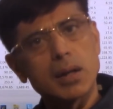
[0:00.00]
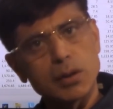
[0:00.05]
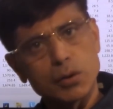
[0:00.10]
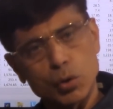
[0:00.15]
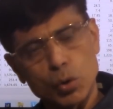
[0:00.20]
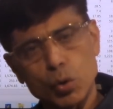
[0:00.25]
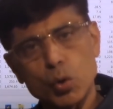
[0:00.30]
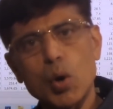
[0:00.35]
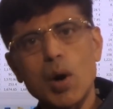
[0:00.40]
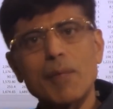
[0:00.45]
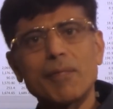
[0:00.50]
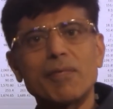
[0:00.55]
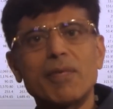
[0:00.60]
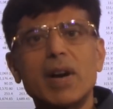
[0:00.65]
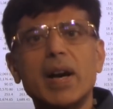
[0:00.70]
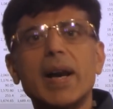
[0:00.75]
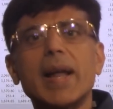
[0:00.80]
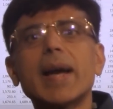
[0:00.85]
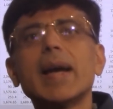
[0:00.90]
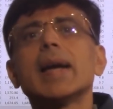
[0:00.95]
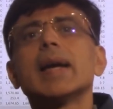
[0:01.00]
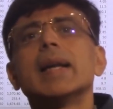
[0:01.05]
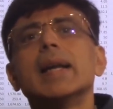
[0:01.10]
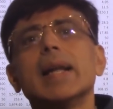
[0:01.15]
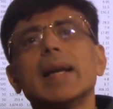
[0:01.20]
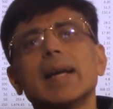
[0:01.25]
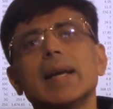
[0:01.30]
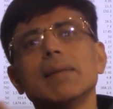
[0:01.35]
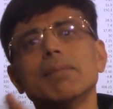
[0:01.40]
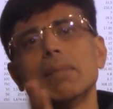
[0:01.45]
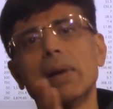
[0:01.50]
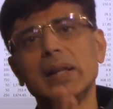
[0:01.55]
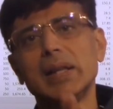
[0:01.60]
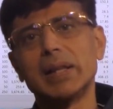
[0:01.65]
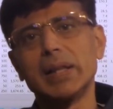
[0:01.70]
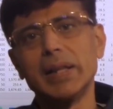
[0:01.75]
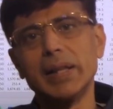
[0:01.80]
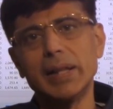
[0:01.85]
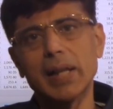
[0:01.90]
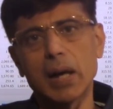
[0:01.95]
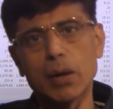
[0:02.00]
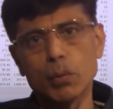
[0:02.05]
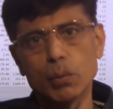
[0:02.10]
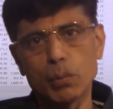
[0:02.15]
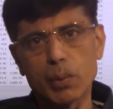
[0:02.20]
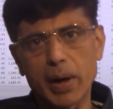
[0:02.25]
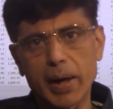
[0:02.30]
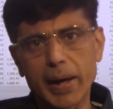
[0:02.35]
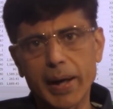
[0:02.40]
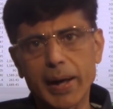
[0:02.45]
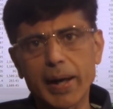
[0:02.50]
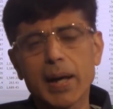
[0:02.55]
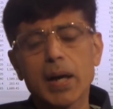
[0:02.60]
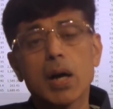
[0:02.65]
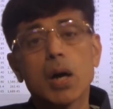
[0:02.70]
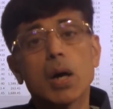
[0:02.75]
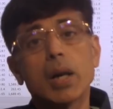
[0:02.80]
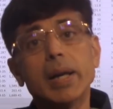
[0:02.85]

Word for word: दोनों अपवर्ड है लेकिन मंथली डाउनवर्ड है